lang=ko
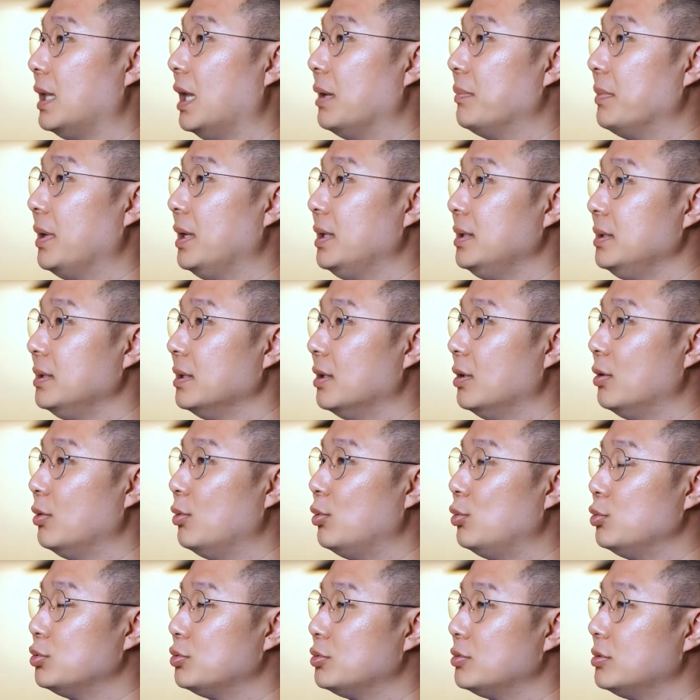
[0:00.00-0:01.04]
다만
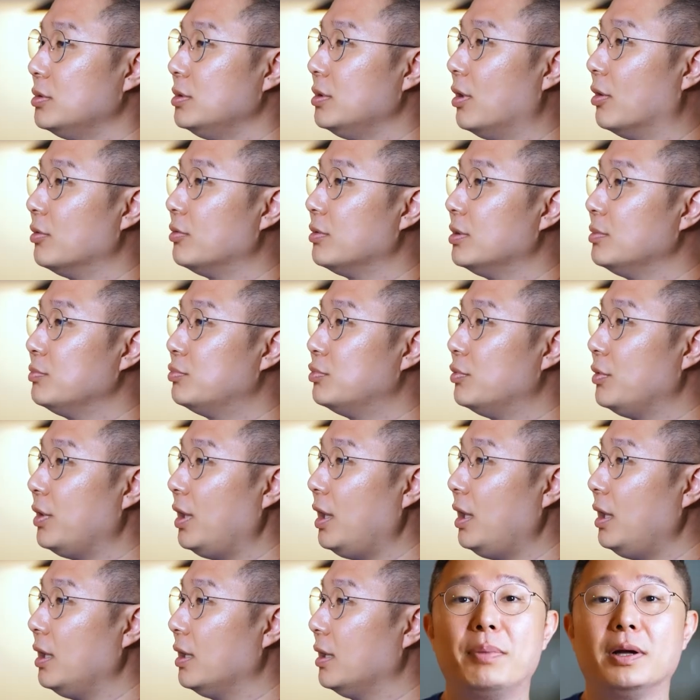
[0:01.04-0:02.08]
호수를 넣는
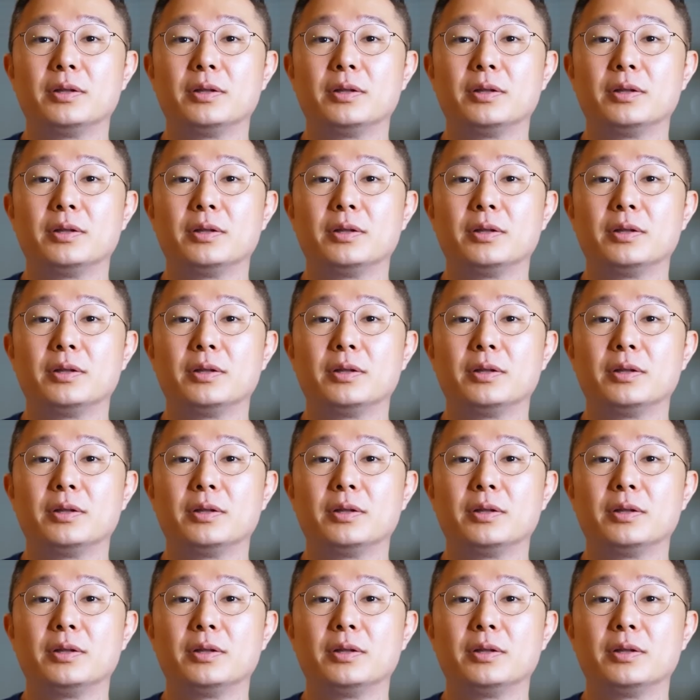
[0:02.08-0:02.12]
분이